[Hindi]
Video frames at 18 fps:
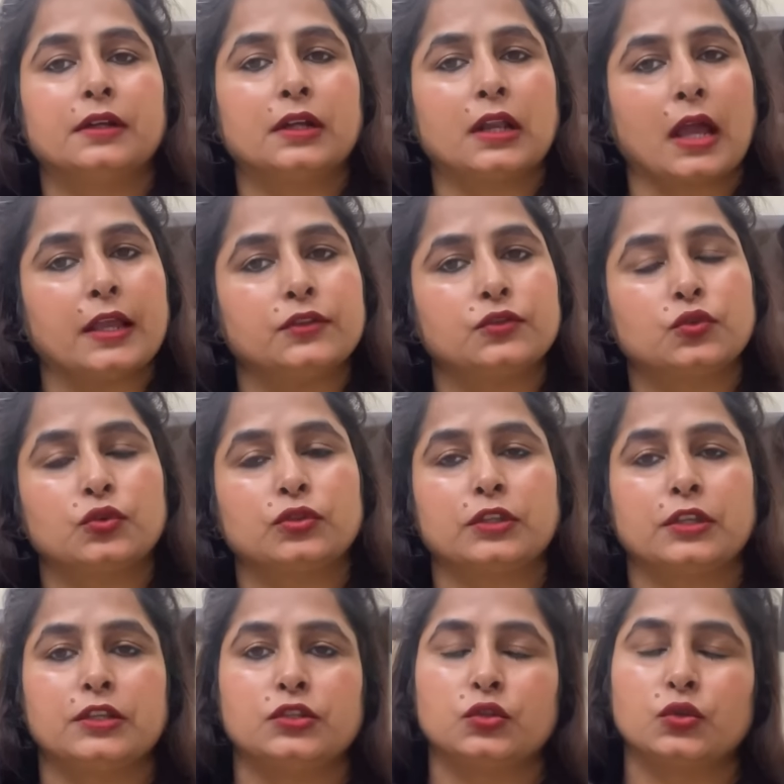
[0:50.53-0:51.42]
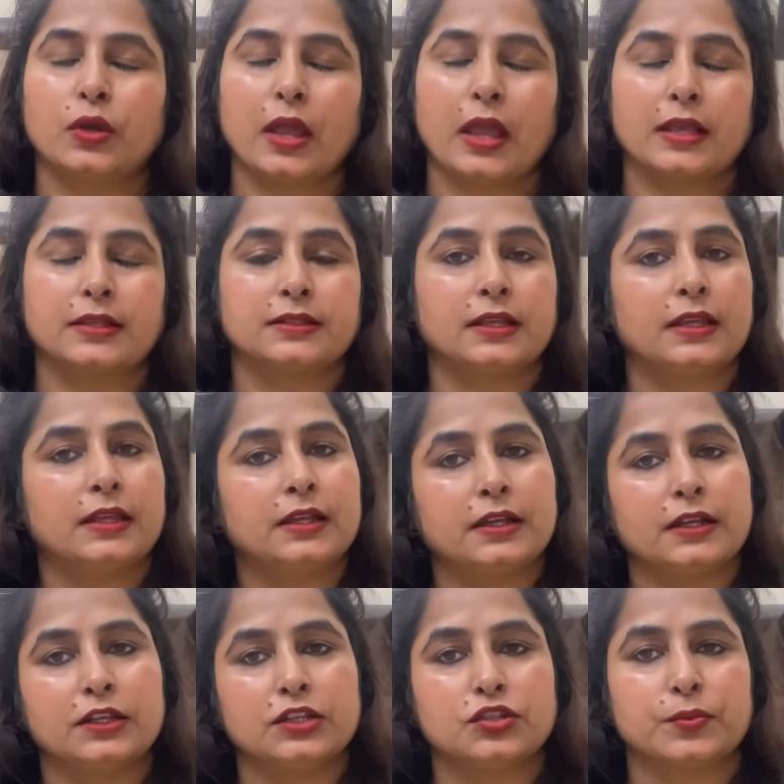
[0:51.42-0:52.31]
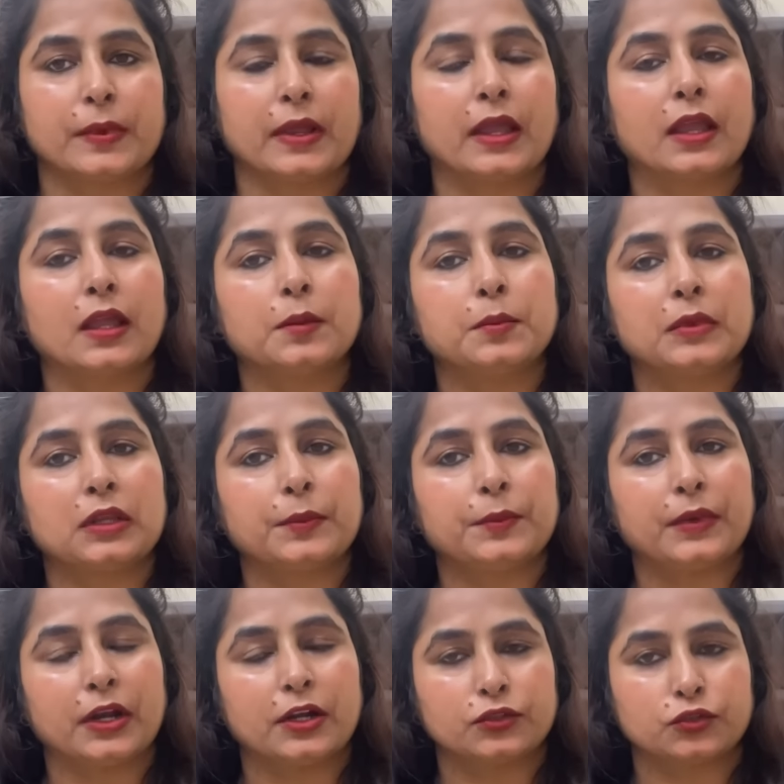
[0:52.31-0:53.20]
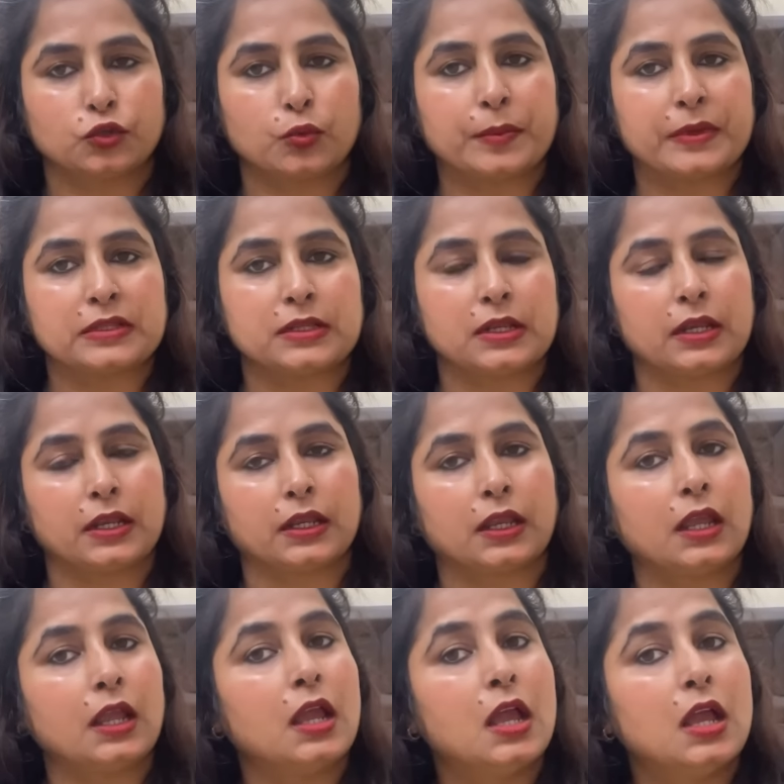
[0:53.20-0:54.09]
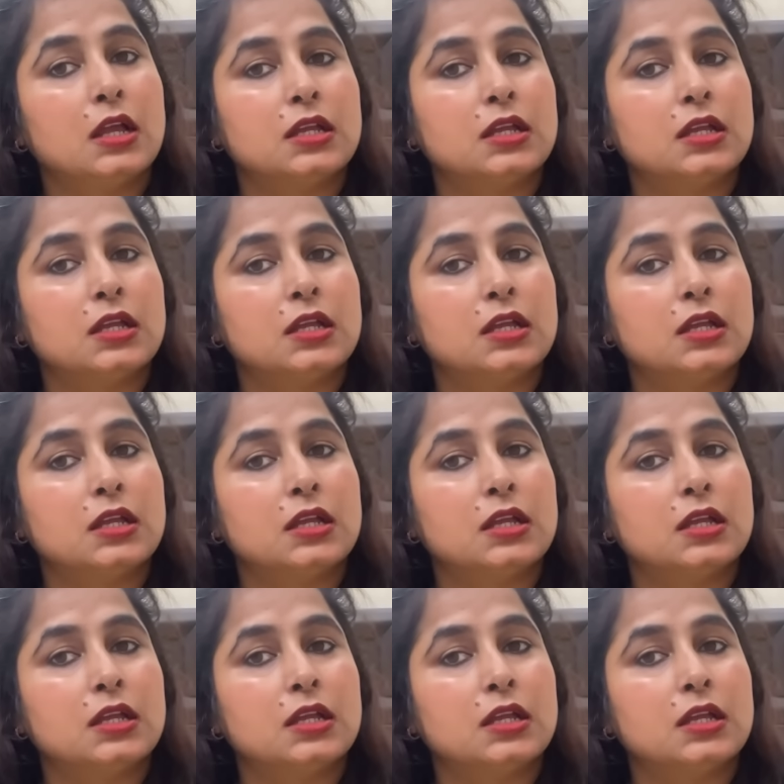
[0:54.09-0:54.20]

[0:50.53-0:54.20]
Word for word: 250, 300 ऐसी ही रेंज में है मतलब डेढ़ सौ रूपये से लेके